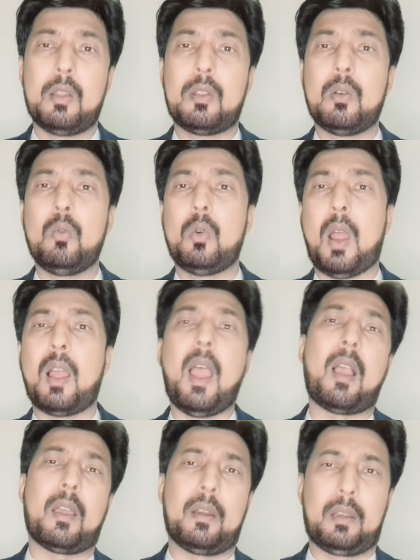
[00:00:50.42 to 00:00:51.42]
ज़रूर
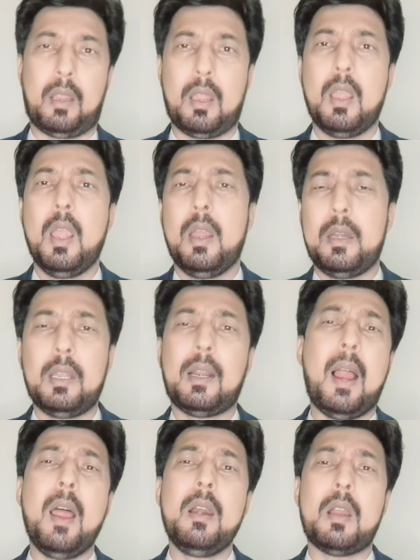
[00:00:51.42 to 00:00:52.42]
आगाह करेंगे
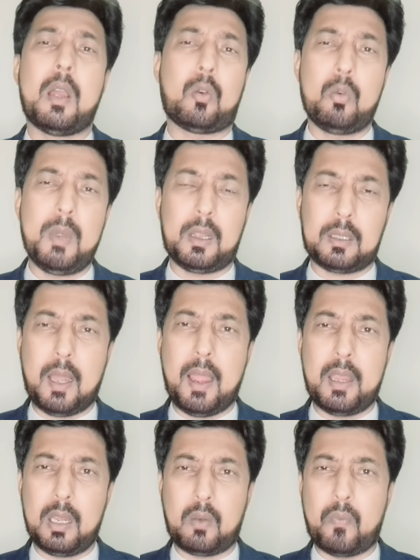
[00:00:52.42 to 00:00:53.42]
निगरान हुकूमत का
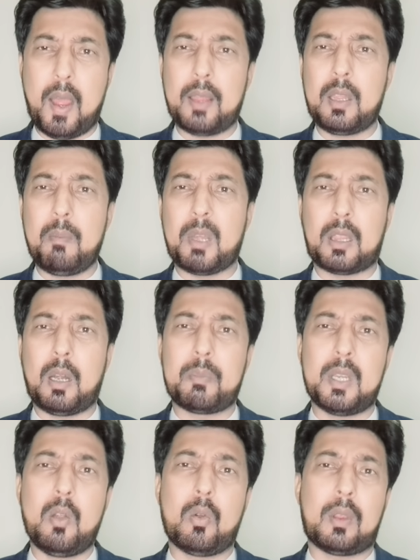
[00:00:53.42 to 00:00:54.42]
एक वाज
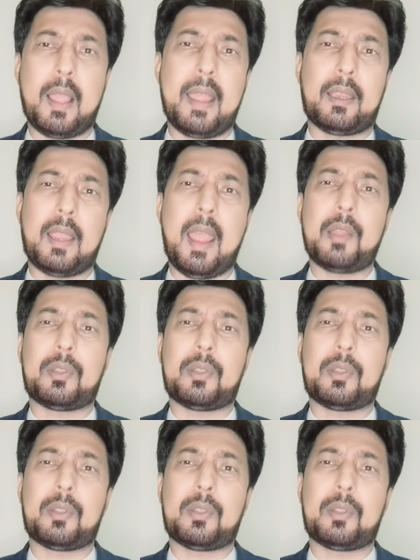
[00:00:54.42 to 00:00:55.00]
मतलब ये होता है कि